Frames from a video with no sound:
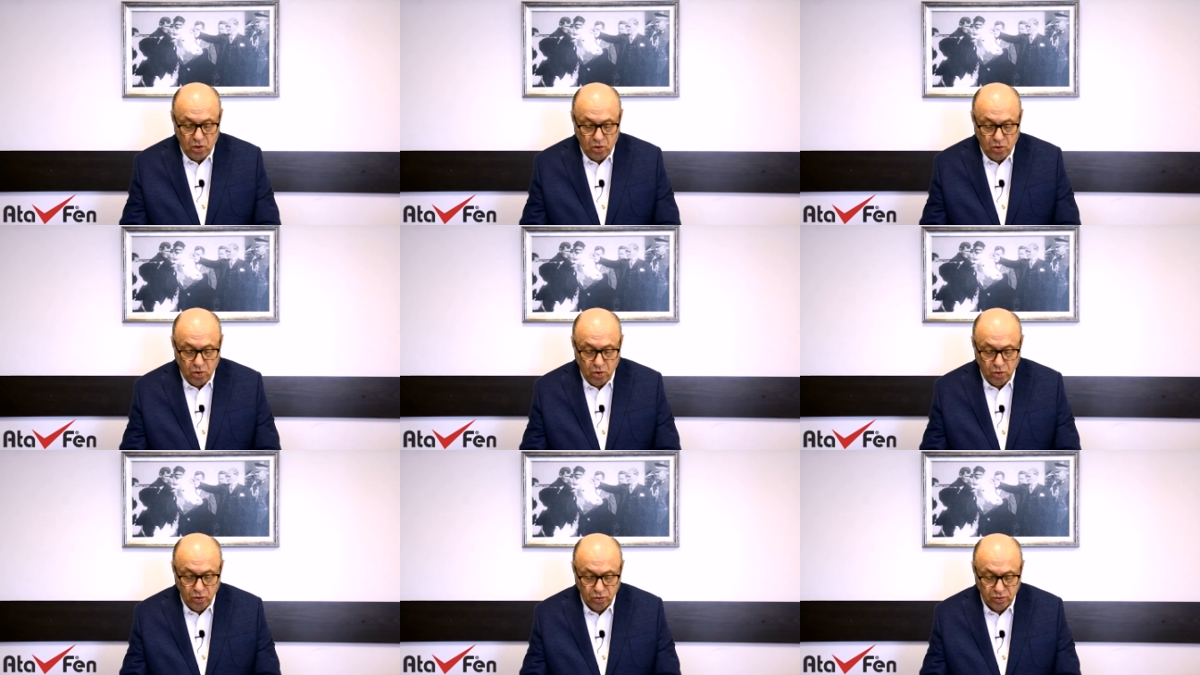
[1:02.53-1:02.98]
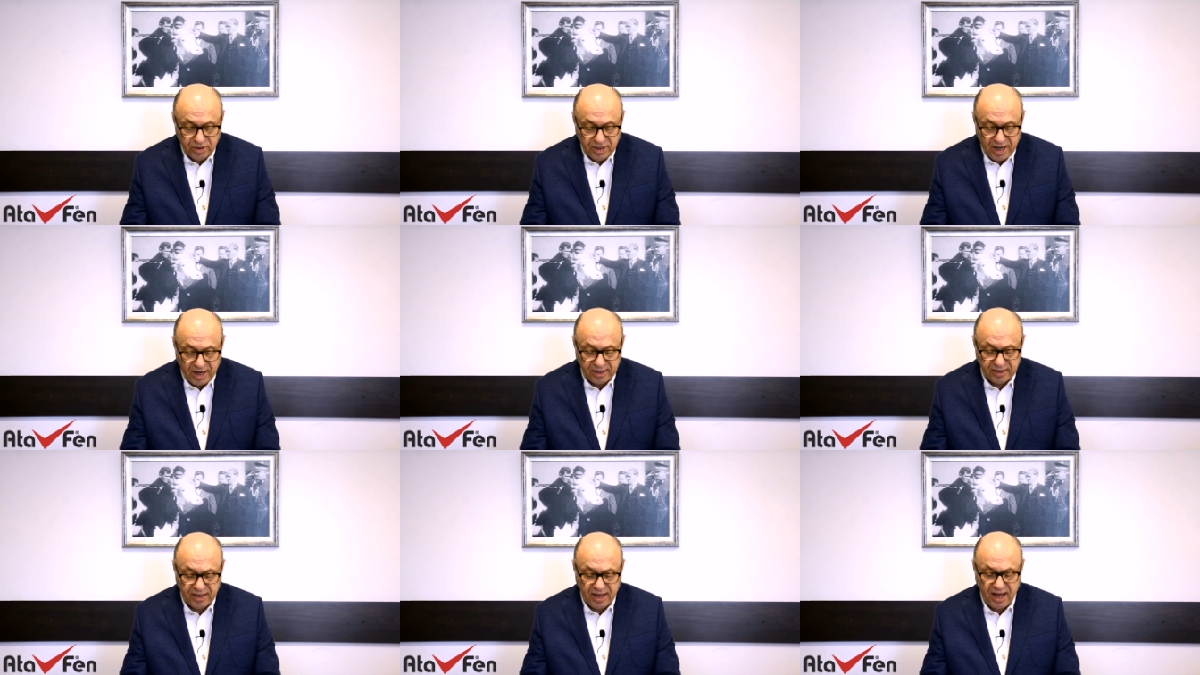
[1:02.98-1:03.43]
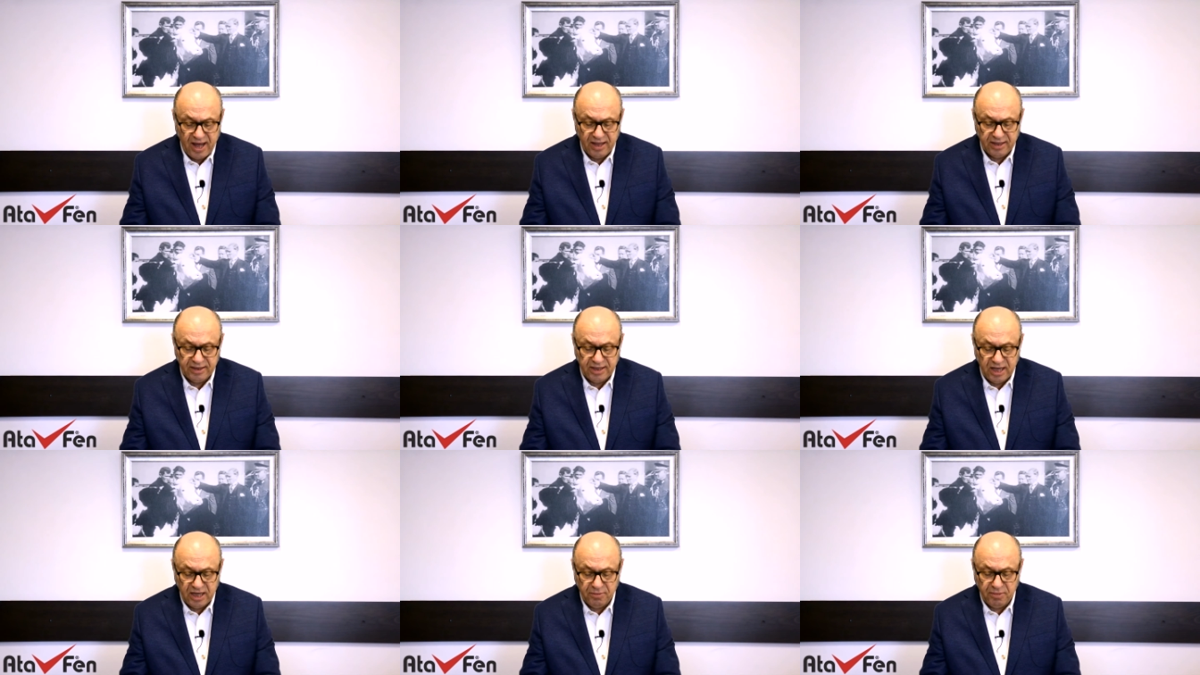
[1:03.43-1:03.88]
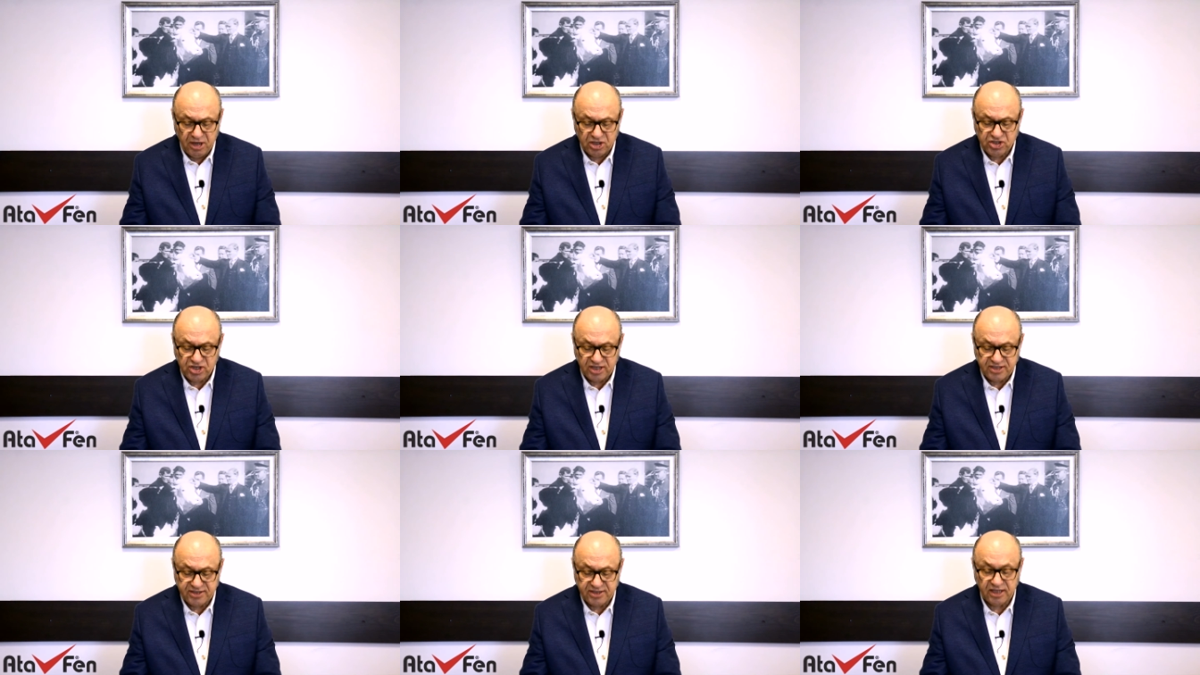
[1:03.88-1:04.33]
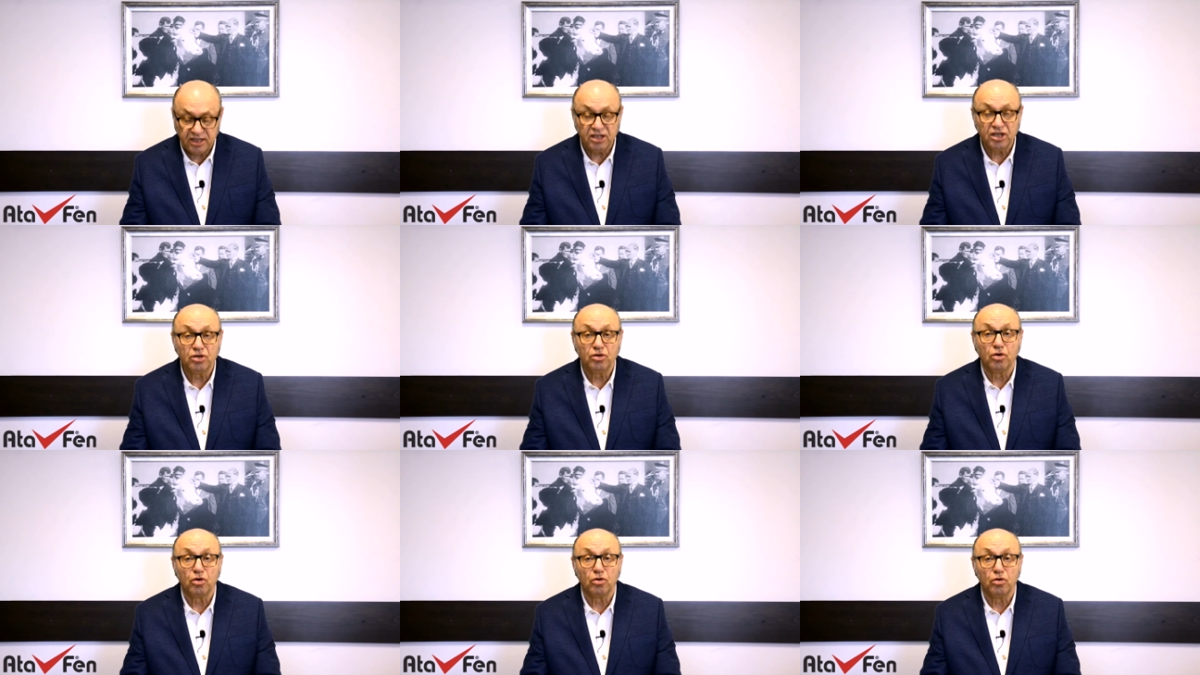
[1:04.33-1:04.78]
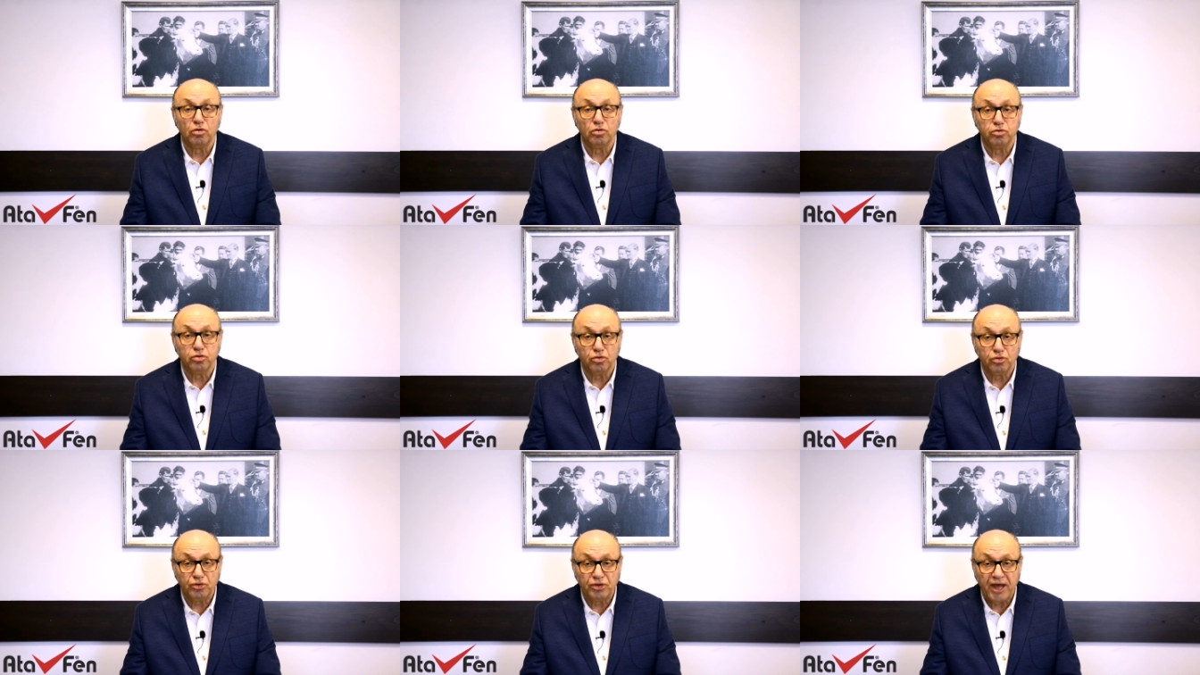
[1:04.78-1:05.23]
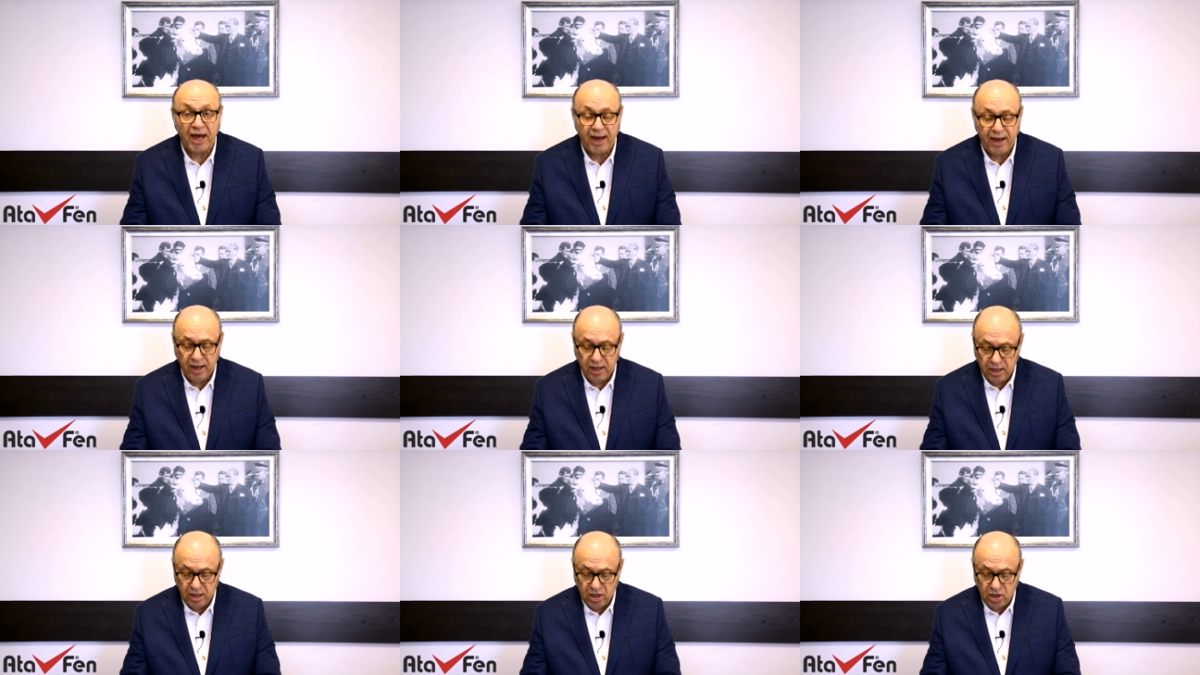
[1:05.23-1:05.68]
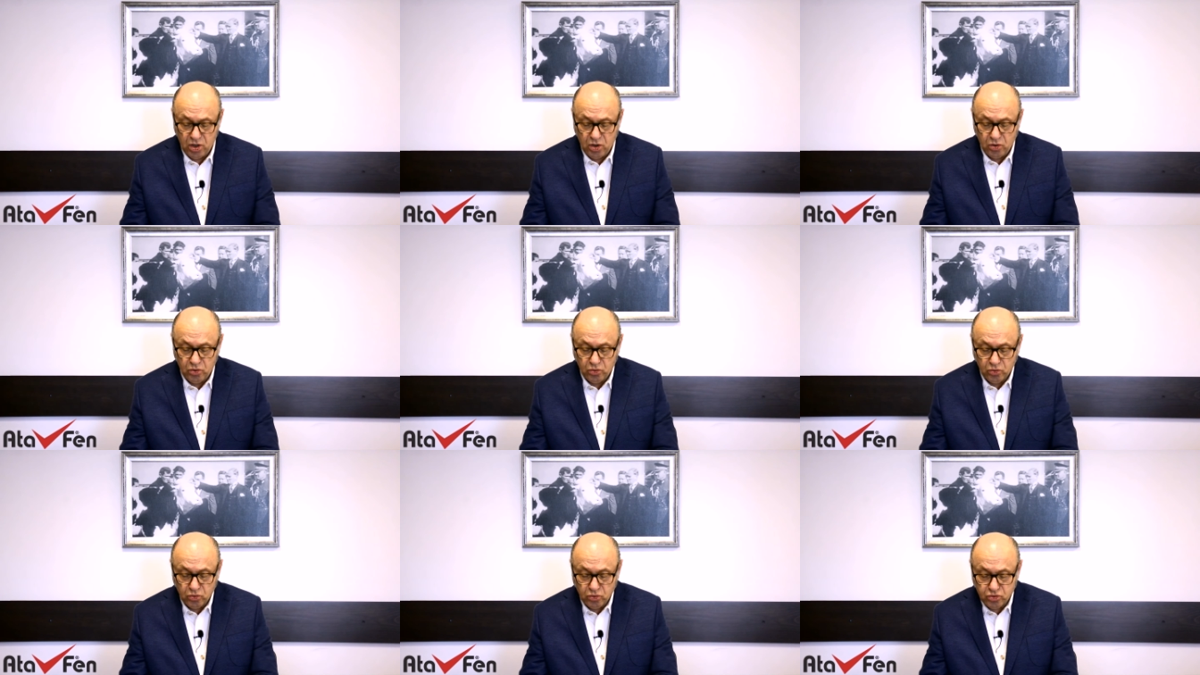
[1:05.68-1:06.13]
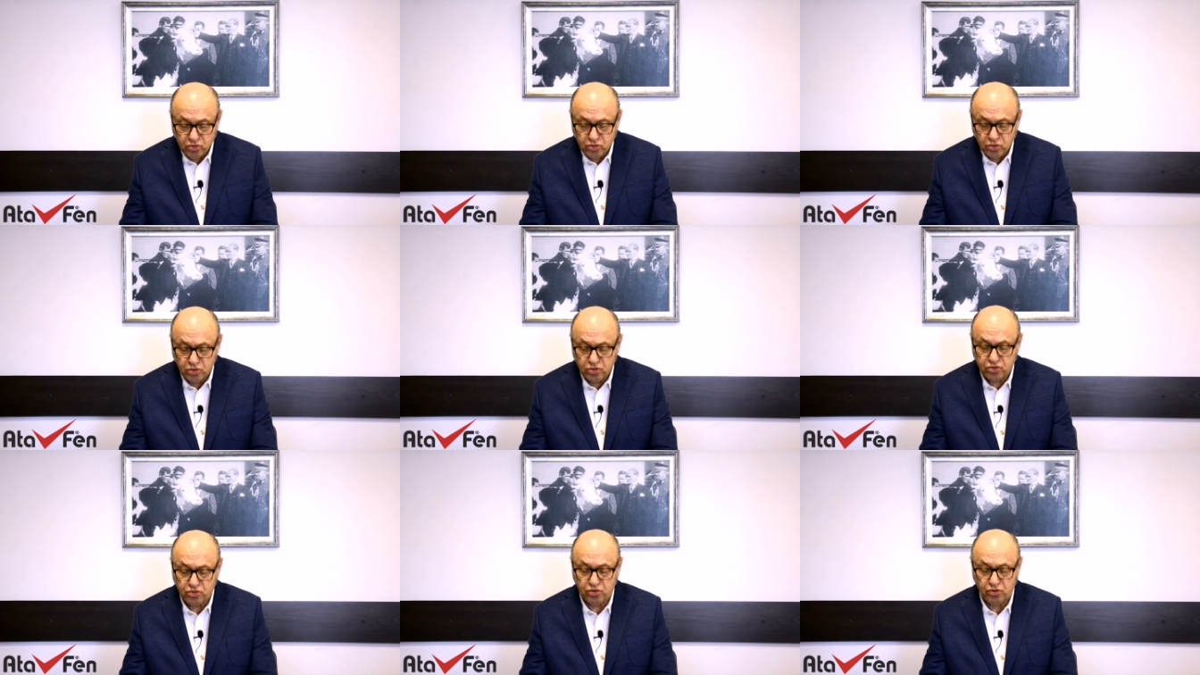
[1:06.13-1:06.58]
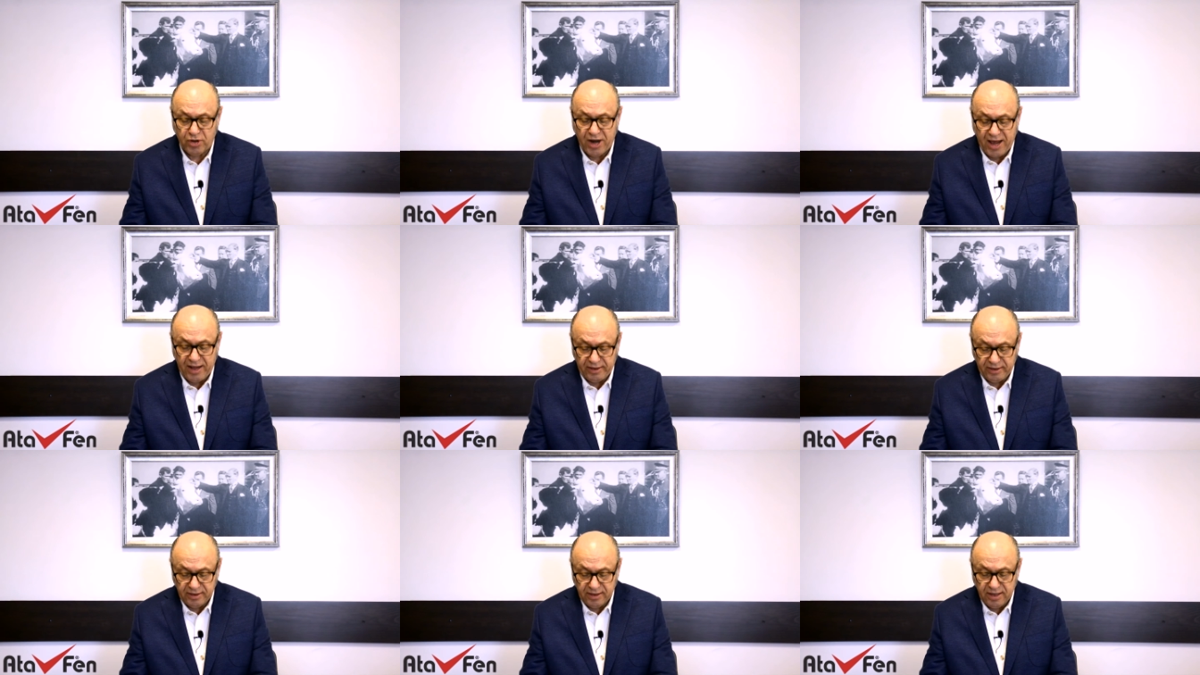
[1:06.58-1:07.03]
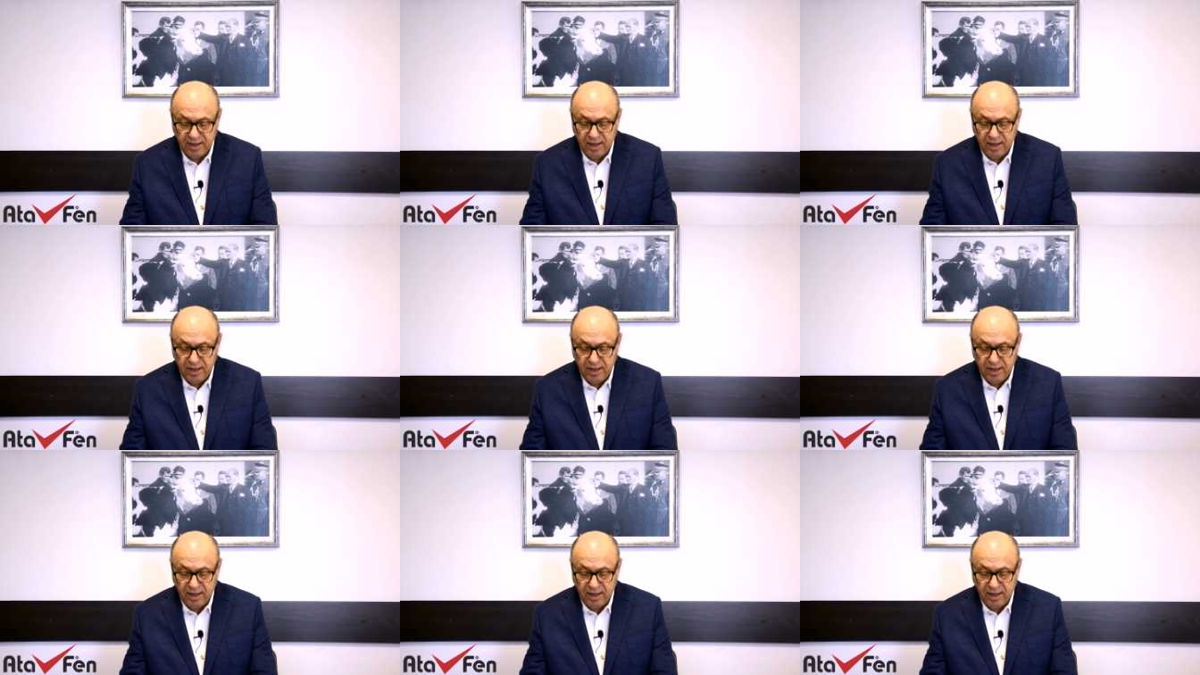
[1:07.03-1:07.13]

Koyunlarda delibaş hastalığı görüldüğünde uzun süren,